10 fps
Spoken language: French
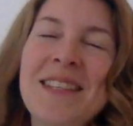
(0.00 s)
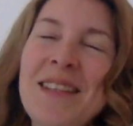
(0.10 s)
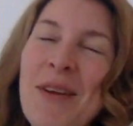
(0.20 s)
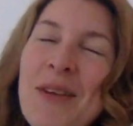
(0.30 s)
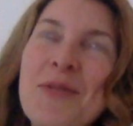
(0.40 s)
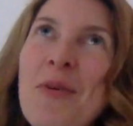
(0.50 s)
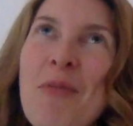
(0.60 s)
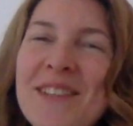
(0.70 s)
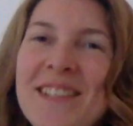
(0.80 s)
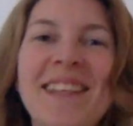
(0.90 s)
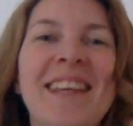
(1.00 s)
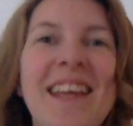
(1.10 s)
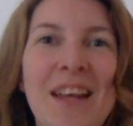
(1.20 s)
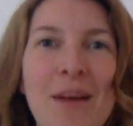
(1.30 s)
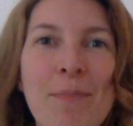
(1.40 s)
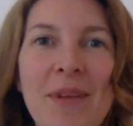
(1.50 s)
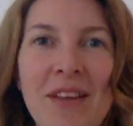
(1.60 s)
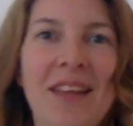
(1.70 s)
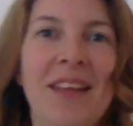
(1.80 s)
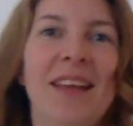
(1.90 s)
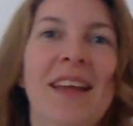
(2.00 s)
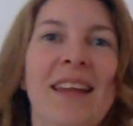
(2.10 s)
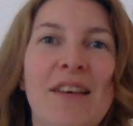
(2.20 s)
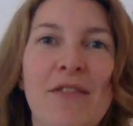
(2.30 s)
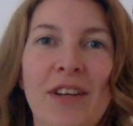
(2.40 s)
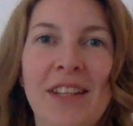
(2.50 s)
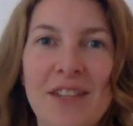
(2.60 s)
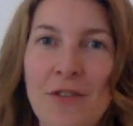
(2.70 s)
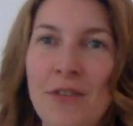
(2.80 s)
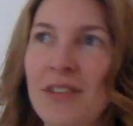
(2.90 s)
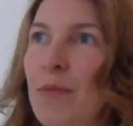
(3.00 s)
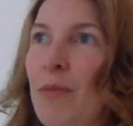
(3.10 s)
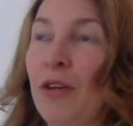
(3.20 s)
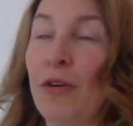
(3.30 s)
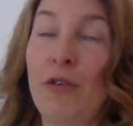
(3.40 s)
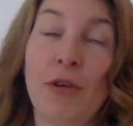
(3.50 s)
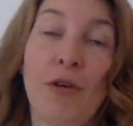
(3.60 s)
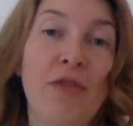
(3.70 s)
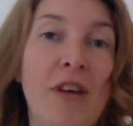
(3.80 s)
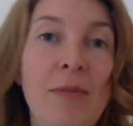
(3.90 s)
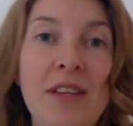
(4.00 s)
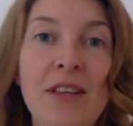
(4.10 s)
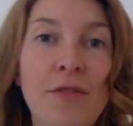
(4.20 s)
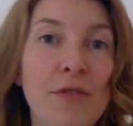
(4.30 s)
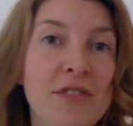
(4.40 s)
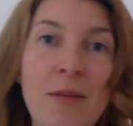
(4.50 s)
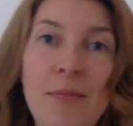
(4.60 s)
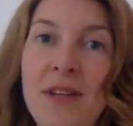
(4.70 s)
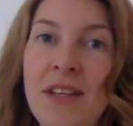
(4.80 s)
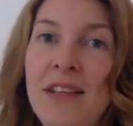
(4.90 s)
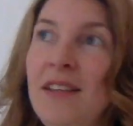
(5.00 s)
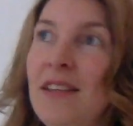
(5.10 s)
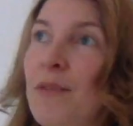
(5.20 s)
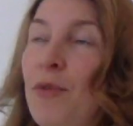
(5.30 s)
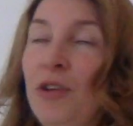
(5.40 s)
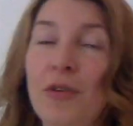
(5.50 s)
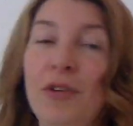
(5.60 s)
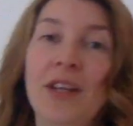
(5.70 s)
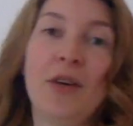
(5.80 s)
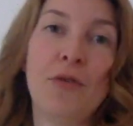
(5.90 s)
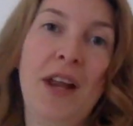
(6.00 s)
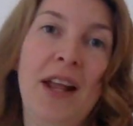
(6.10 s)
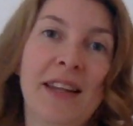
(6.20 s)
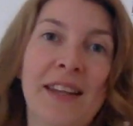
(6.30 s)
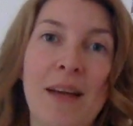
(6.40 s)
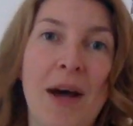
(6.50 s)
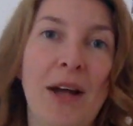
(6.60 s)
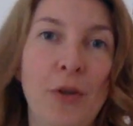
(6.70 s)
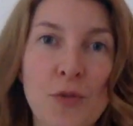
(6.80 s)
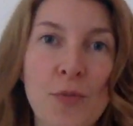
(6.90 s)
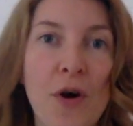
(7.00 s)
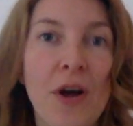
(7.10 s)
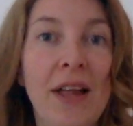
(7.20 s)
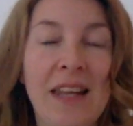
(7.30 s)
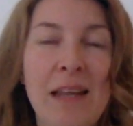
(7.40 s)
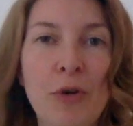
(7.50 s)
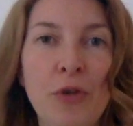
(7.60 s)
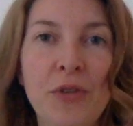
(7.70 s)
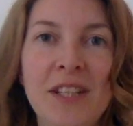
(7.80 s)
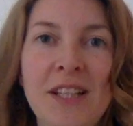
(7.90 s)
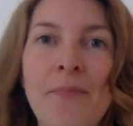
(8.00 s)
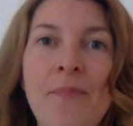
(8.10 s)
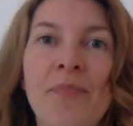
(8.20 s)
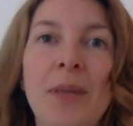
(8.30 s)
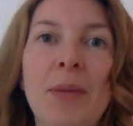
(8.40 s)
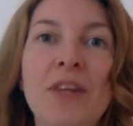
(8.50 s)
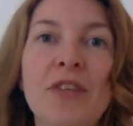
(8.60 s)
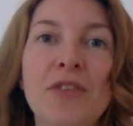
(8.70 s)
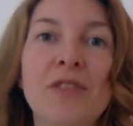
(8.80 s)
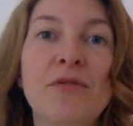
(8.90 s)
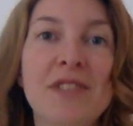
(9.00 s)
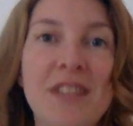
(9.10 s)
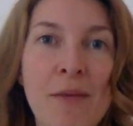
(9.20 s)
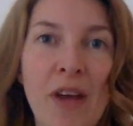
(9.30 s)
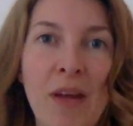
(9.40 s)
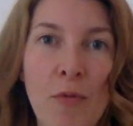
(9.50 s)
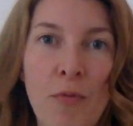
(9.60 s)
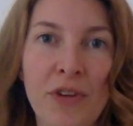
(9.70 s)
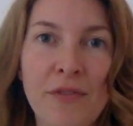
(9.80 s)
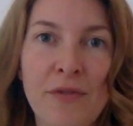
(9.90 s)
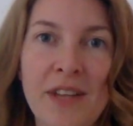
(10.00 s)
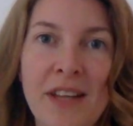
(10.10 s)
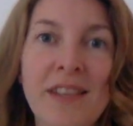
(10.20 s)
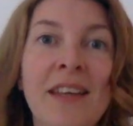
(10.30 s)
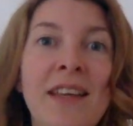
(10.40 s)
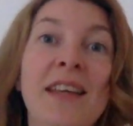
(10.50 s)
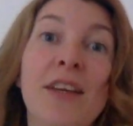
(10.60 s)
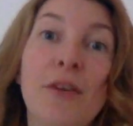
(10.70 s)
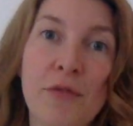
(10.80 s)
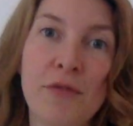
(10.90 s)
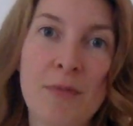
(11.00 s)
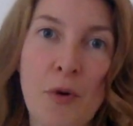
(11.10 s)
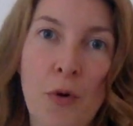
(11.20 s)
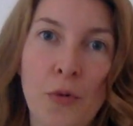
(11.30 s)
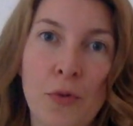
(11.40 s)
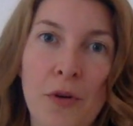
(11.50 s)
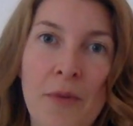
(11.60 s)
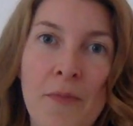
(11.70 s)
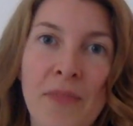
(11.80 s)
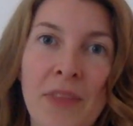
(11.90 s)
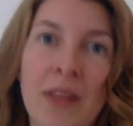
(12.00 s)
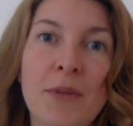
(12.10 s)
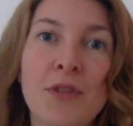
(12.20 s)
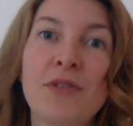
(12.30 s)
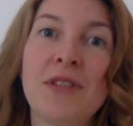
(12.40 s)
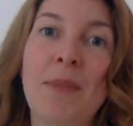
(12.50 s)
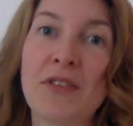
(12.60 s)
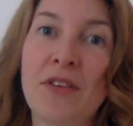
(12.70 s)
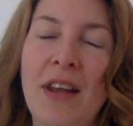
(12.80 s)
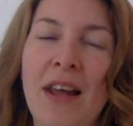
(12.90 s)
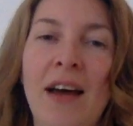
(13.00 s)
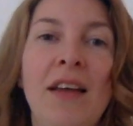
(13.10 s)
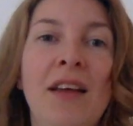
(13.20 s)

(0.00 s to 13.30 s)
relations romantiques, mais d'avoir des gens, ça peut être votre famille, vos amis, ça peut être des collègues, des camarades de sport, n'importe qui, mais des gens qui vous aiment vraiment pour qui vous êtes et que vous aimez en retour parce que ces personnes-là